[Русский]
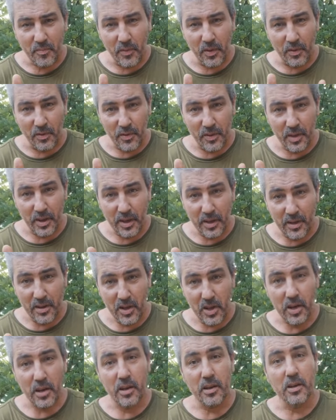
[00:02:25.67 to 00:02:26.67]
Да,
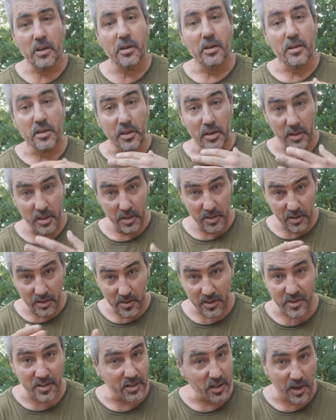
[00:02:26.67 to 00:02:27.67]
и
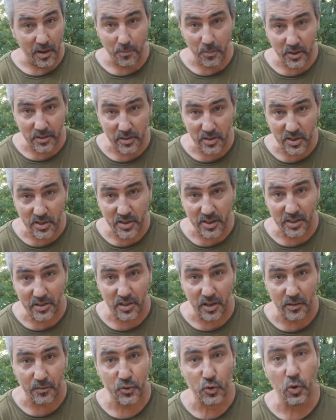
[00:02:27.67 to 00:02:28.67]
Запад не
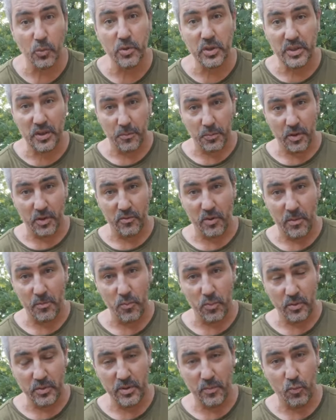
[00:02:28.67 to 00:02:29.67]
сказал, все, мы теперь вам
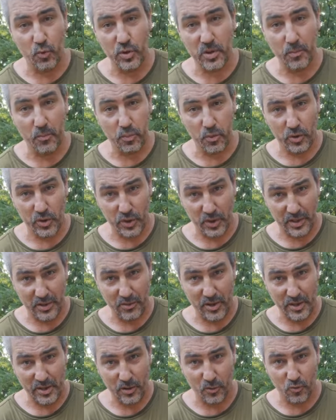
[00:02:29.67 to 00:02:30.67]
не будем больше
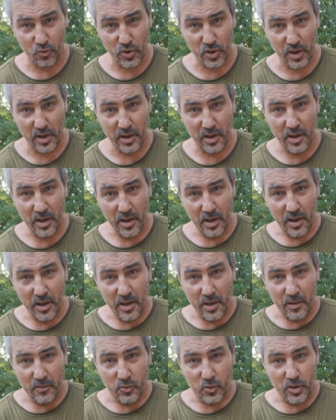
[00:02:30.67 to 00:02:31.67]
давать оружие.
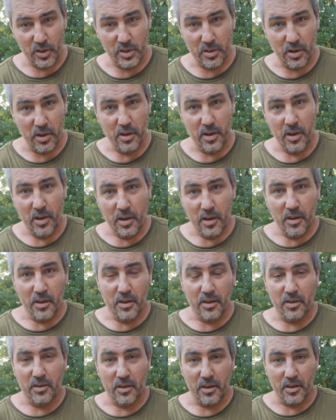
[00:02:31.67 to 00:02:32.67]
То есть,
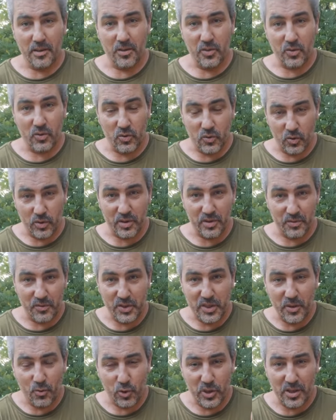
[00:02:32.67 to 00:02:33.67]
э, то есть
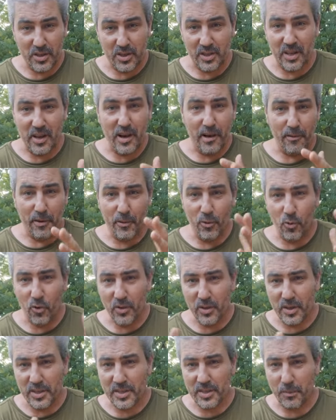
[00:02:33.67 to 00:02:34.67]
все вот эти
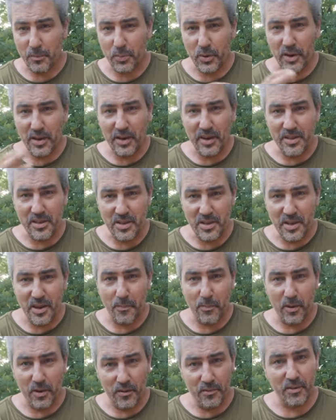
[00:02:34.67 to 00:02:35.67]
договоренности, были они, не
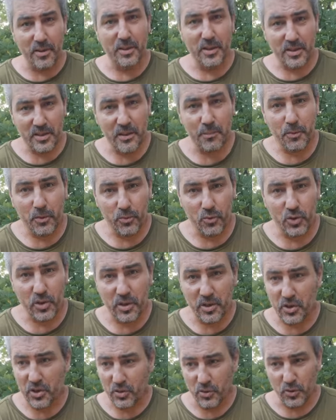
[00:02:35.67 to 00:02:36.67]
были, видно, Запад уже
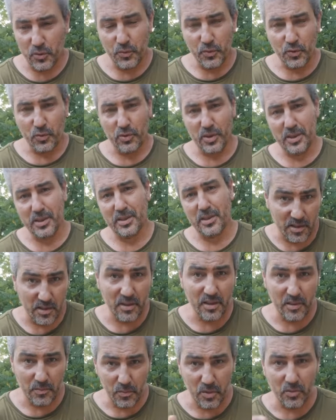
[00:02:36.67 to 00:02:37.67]
решил, что все,
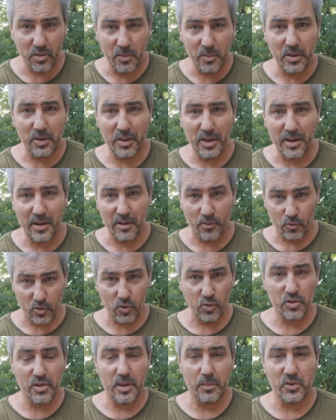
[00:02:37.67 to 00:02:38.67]
достаточно. Мы вам отдали оружие,
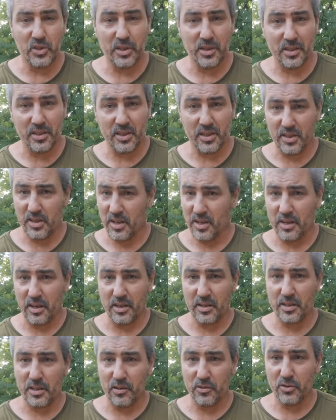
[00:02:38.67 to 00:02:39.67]
вот немцы, как сказали,
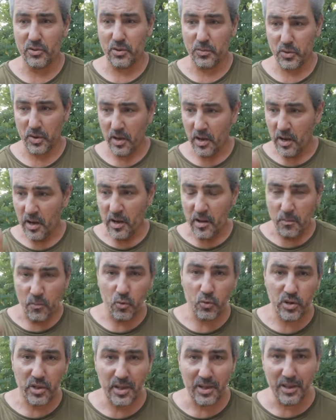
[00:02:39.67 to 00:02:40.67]
красавцы вообще. Мы
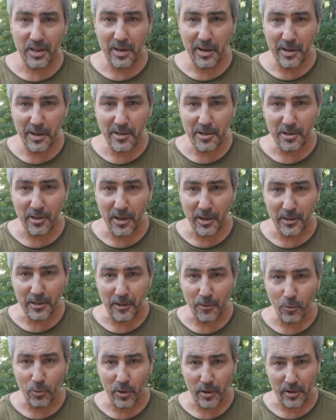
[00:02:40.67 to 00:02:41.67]
уже отдали эти танки
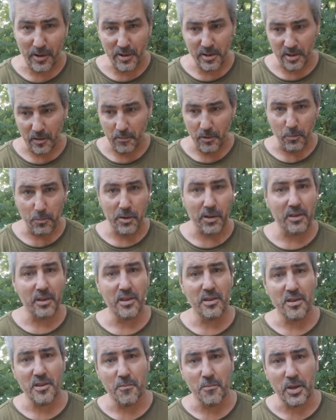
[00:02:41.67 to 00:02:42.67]
украинцам, теперь это
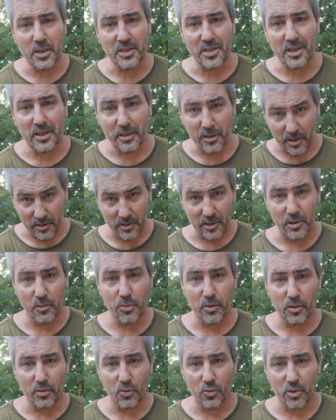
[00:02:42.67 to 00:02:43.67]
не немецкие танки,
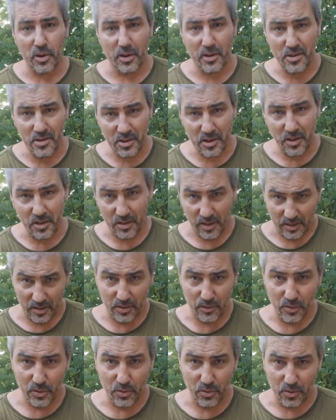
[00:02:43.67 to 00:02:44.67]
теперь это украинские
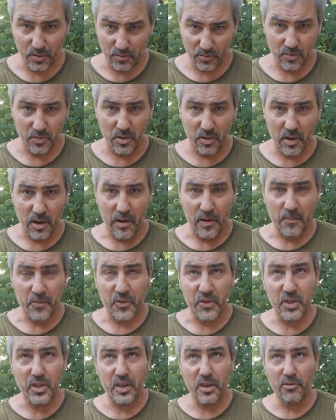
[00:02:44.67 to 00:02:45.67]
танки, все.
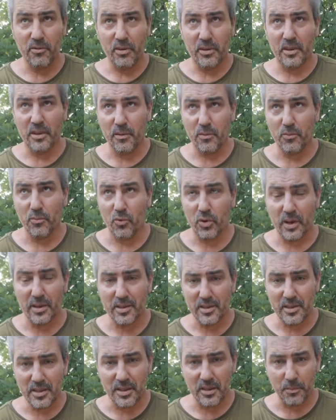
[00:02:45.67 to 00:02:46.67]
Где вы там,
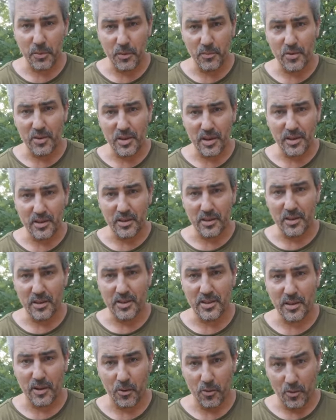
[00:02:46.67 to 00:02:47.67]
украинцы, их применяете? На
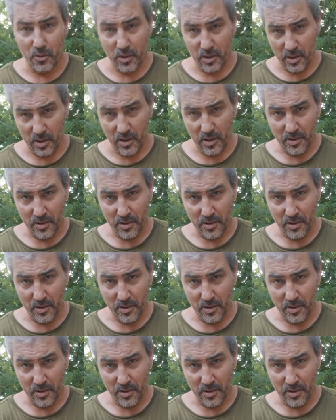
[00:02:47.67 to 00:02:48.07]
здоровье.